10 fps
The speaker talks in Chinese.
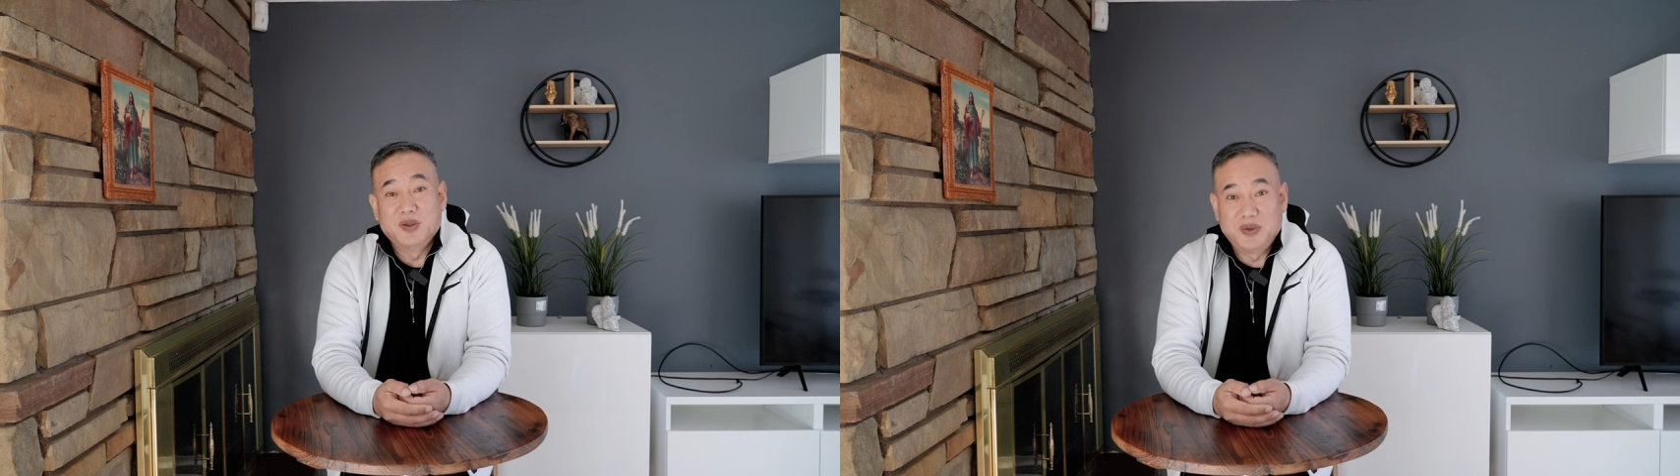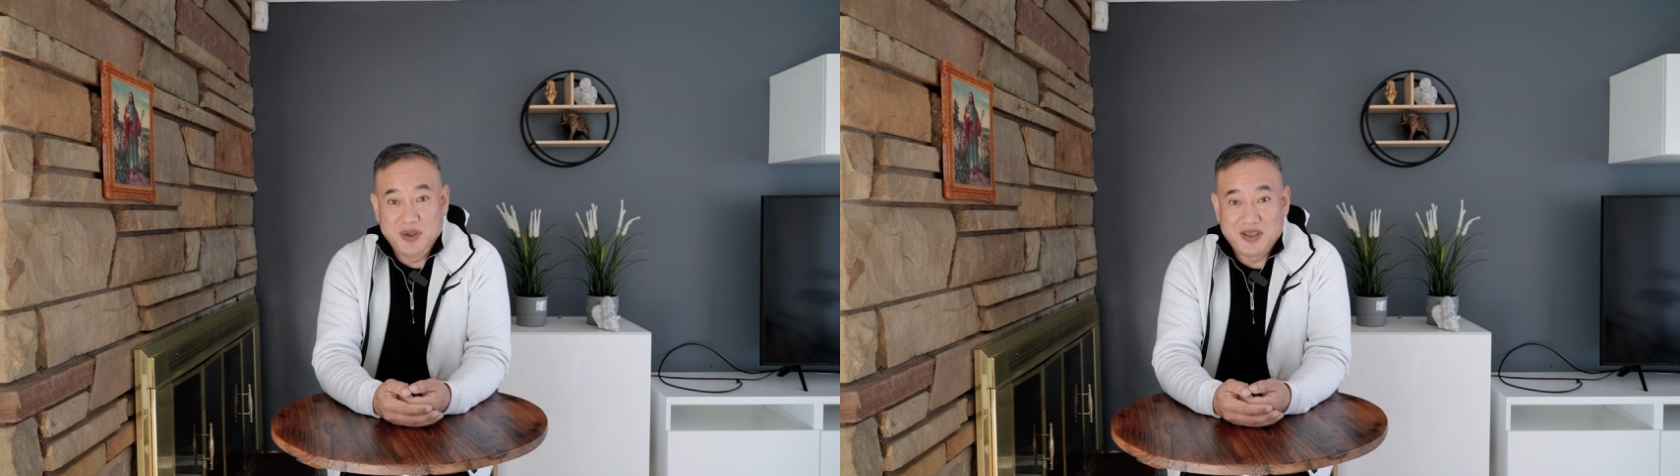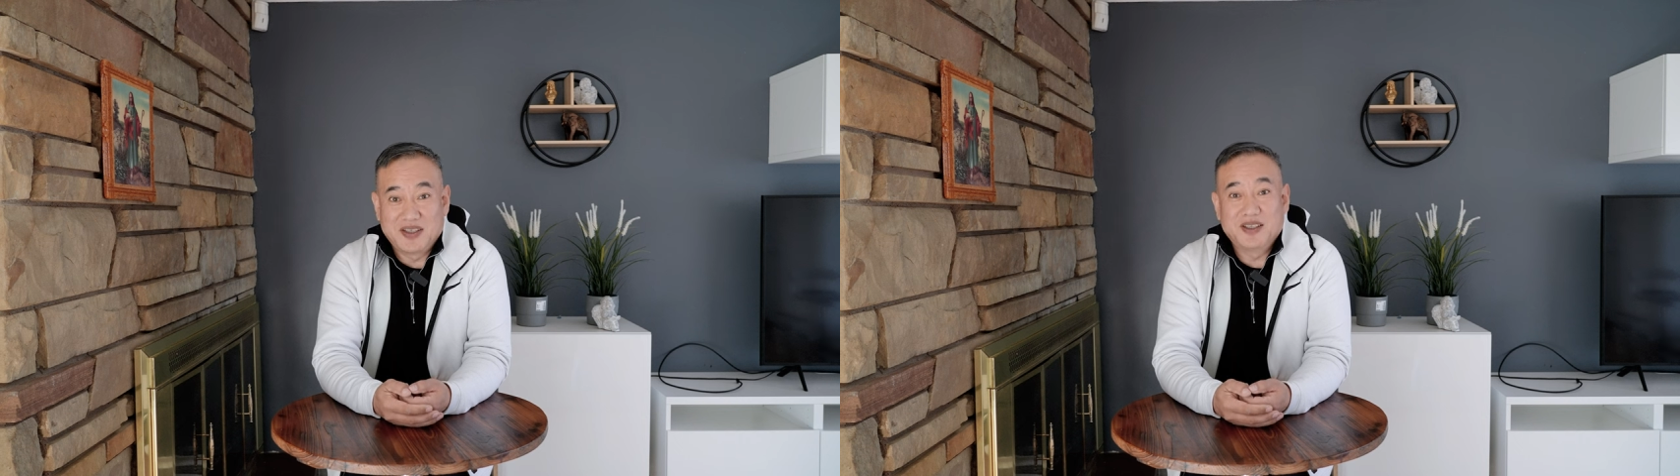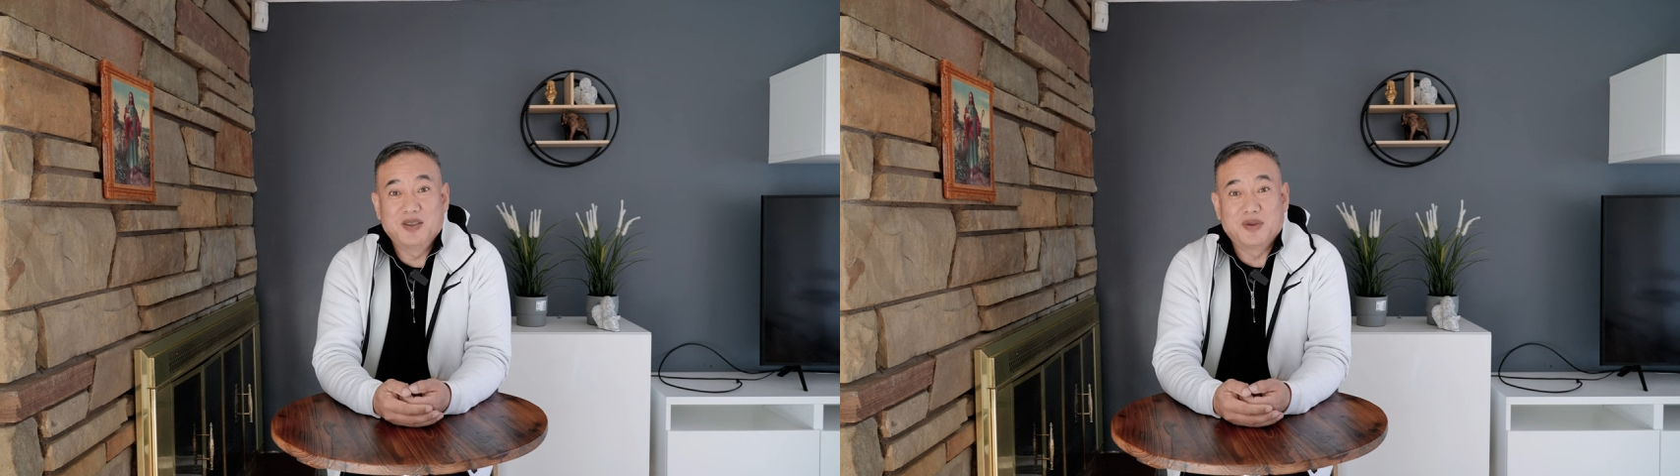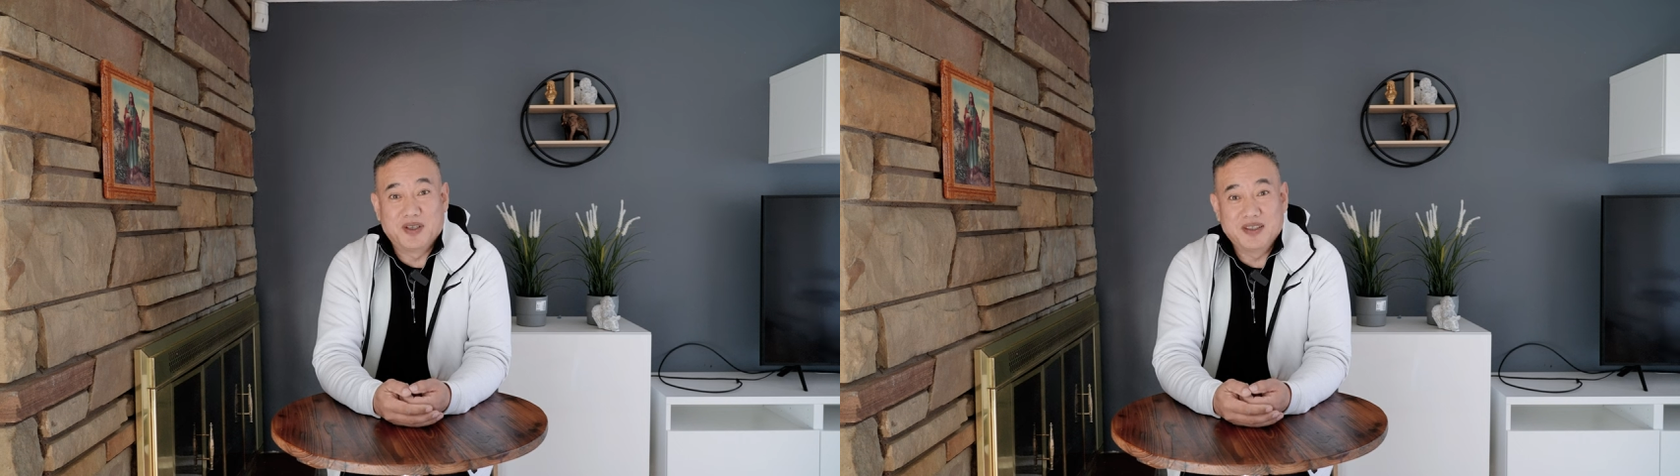确
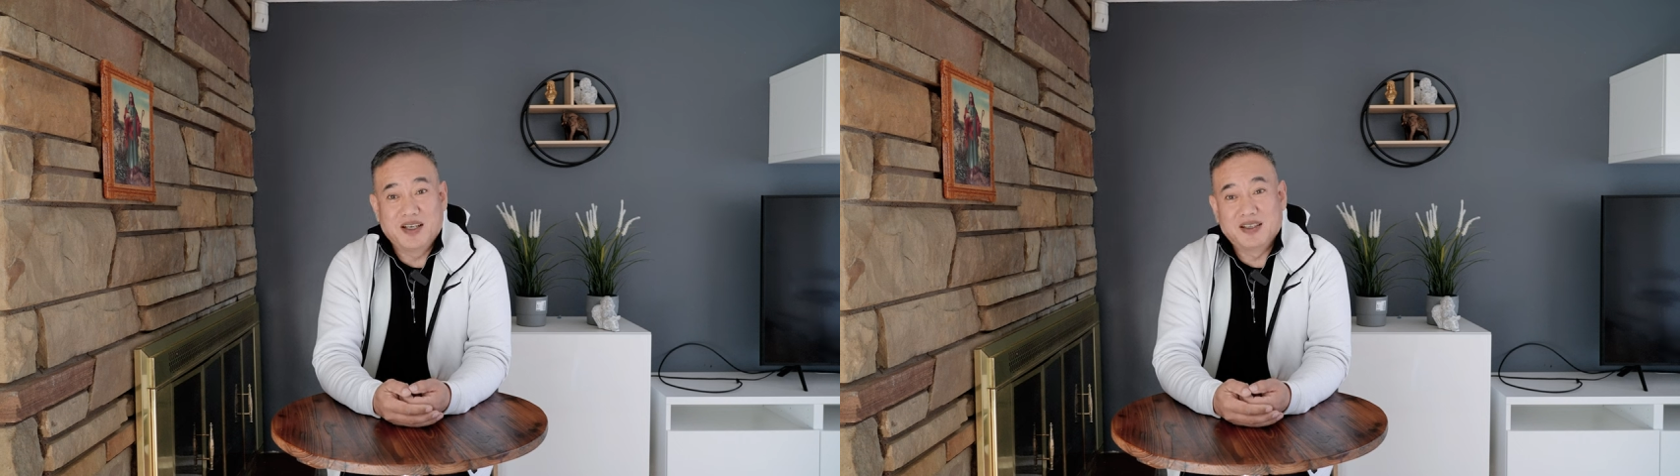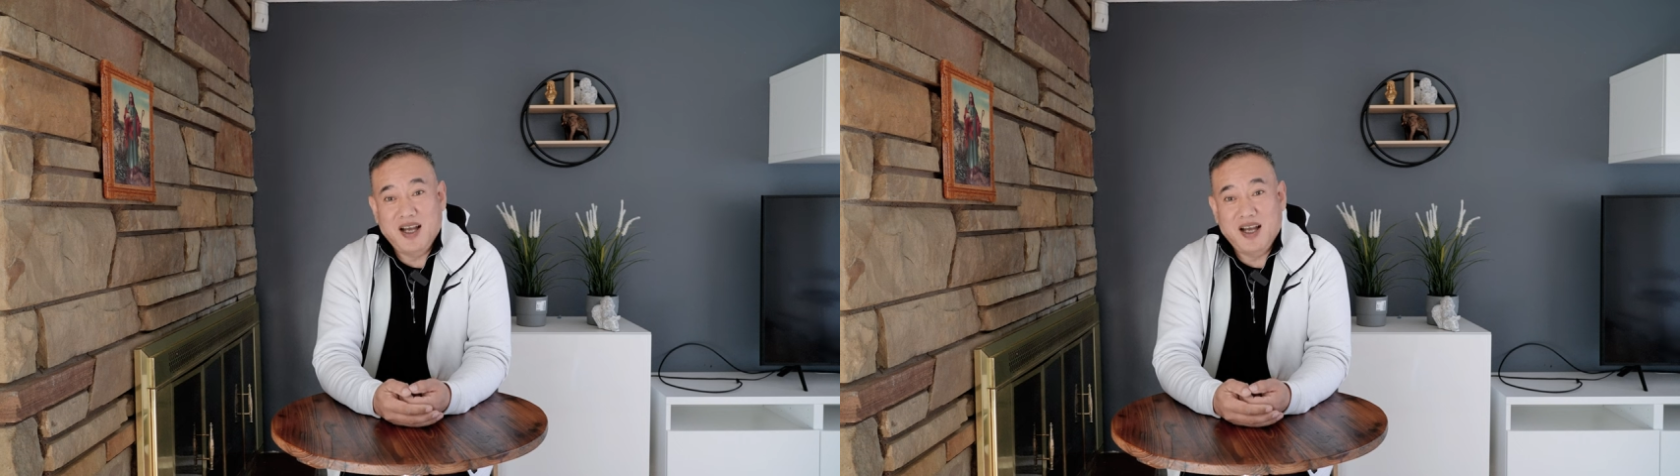实存在